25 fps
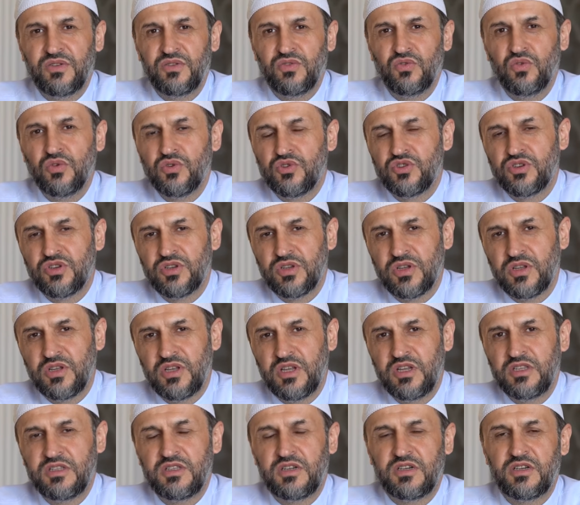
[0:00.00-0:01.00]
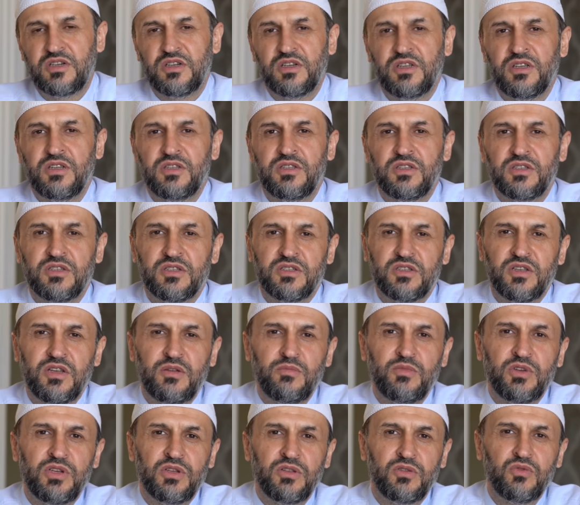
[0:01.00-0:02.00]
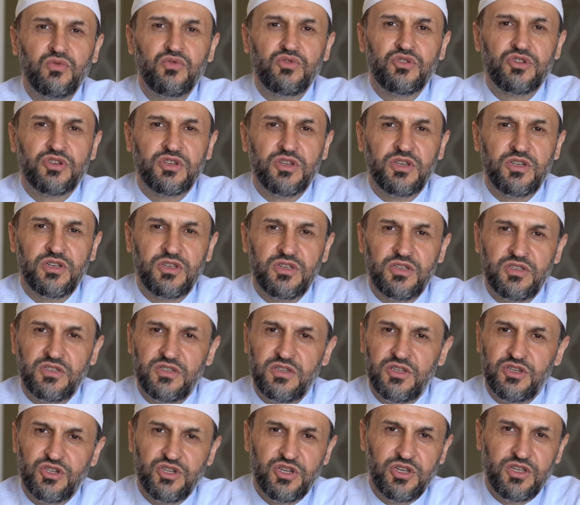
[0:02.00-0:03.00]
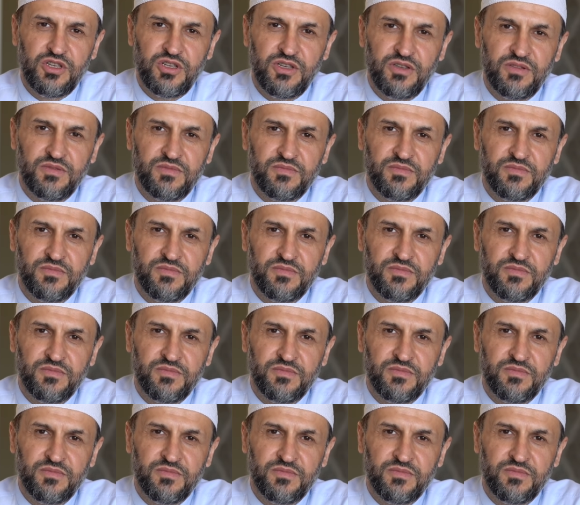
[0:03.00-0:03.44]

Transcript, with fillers: Ночь Кадр – это самое лучшее из ночей.